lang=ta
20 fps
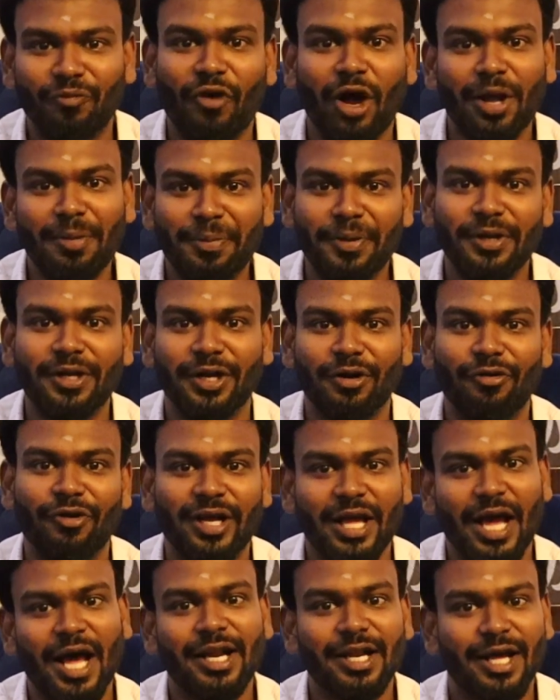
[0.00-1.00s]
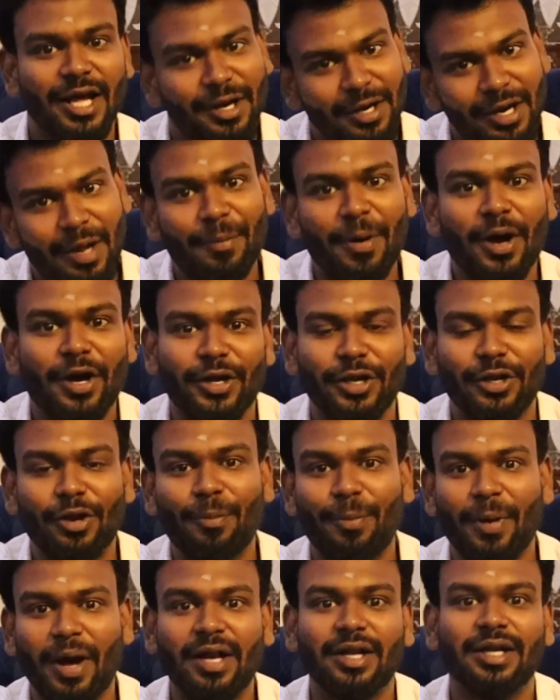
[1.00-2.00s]
வாய்ப்பு இருக்கிறவங்க யார் யாரெல்லாம் பார்க்குறீங்களோ
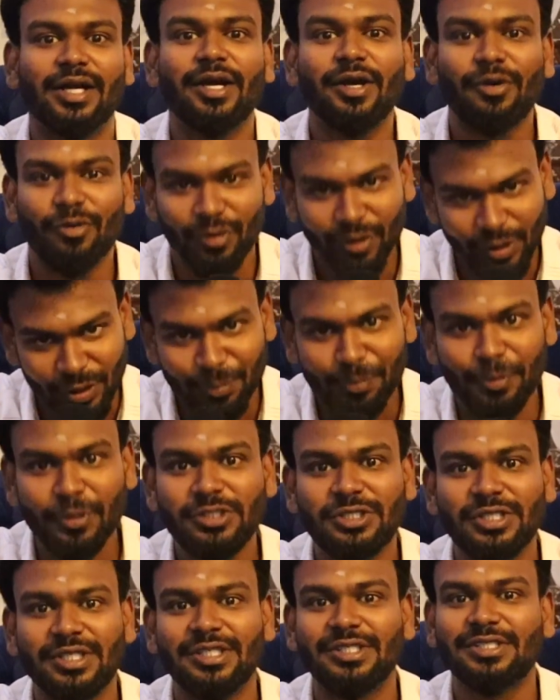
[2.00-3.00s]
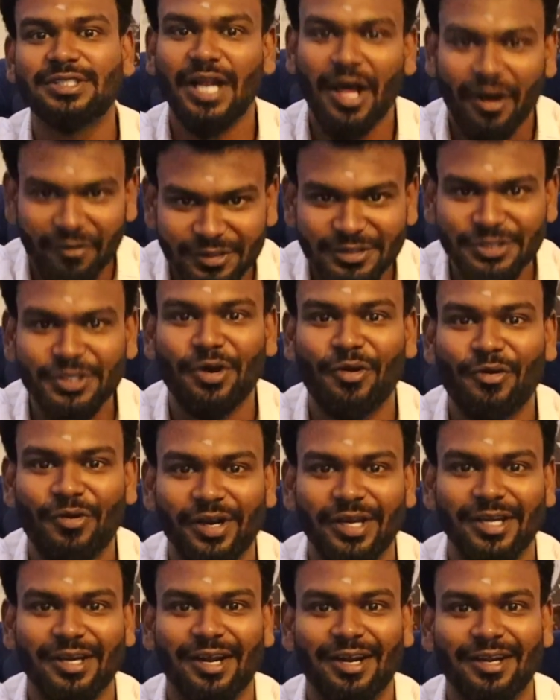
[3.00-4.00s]
பாருங்கள் உங்களுக்கு பிடிச்சிருந்துச்சுன்னா அவசியம்
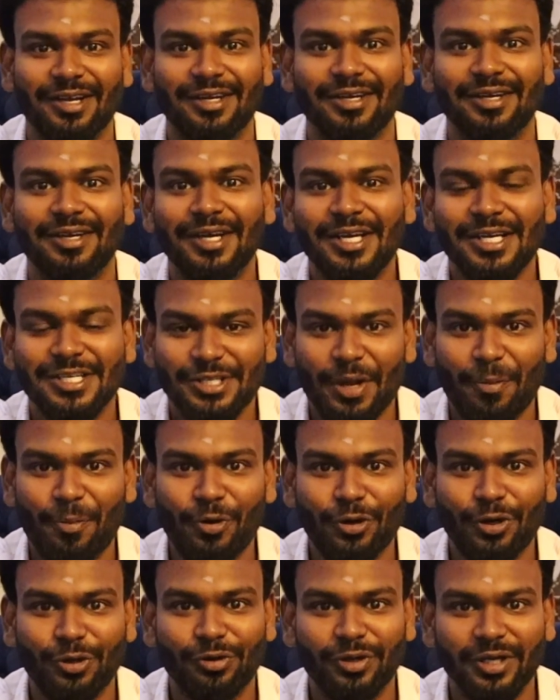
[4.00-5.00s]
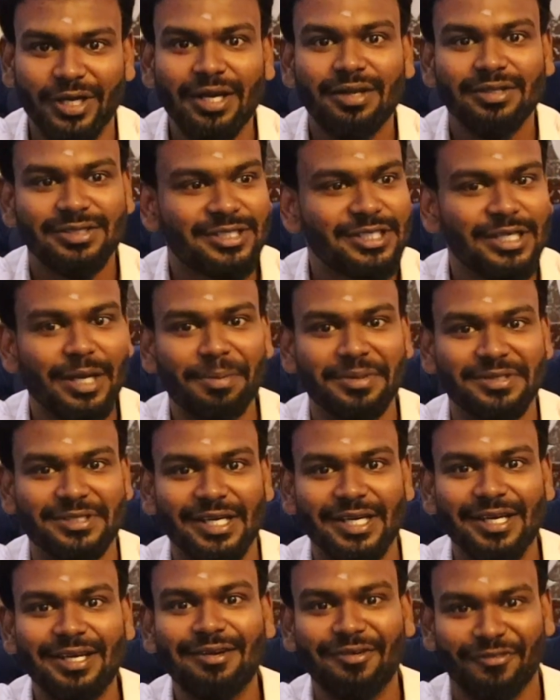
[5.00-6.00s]
அவங்களுக்கான சப்போர்ட்டை கொடுங்க சின்ன
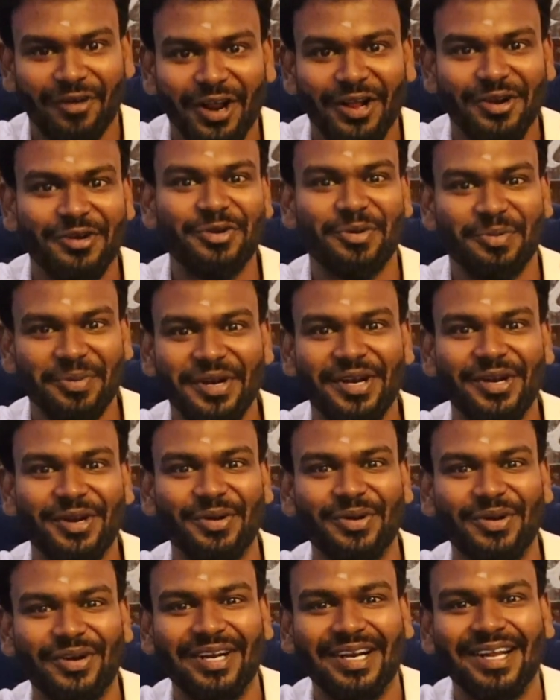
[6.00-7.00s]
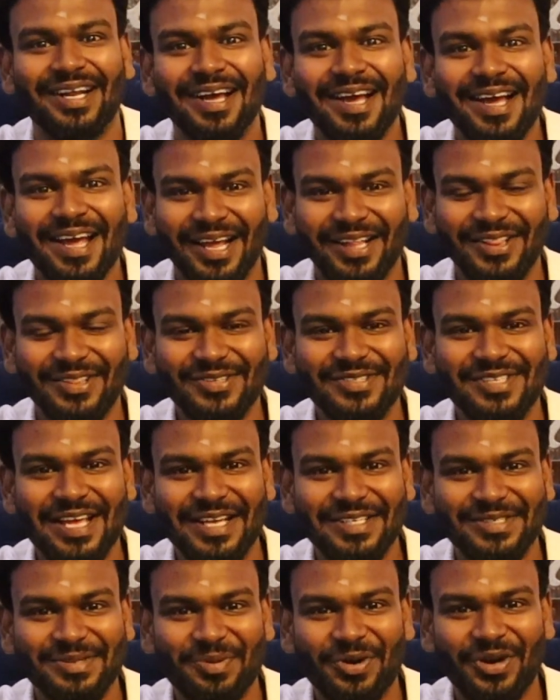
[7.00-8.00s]
பசங்க வளரணும் அப்படின்ற ஒரு
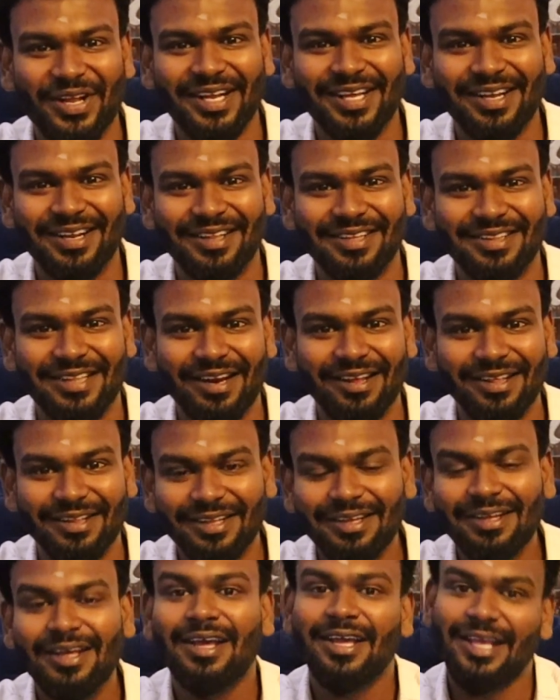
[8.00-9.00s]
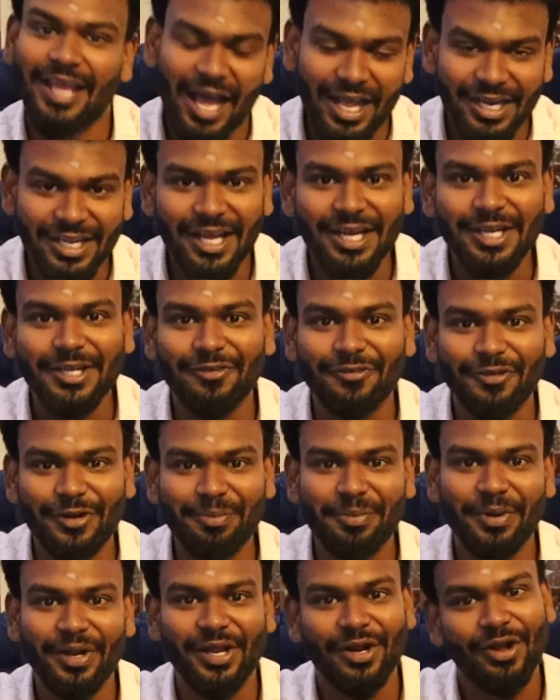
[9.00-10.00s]
எந்தூசியாசமோடு இருக்கிறது தெரியுது யார் யாருக்கு
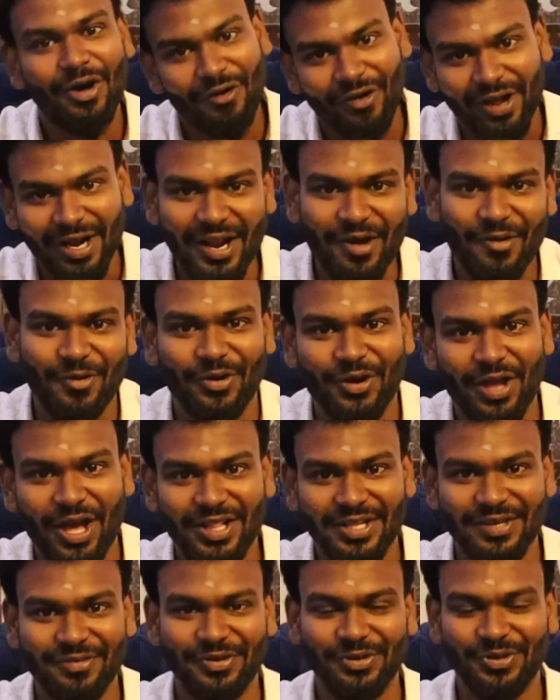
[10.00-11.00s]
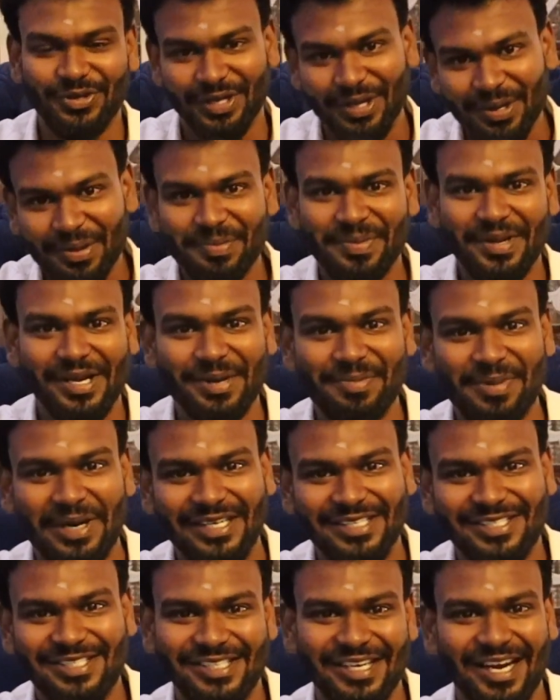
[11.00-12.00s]
விரும்புகிறீங்களோ அவங்கெல்லாம் அவங்களுடைய ஆதரவை கொடுங்க மிக்க
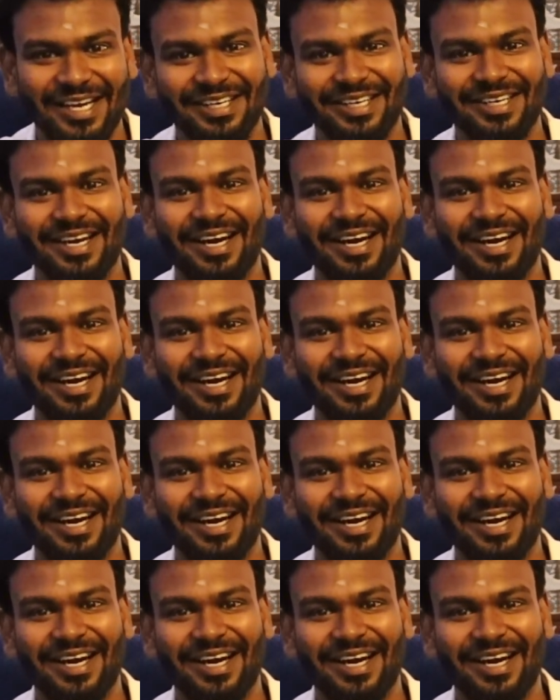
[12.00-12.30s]
மகிழ்ச்சி நன்றி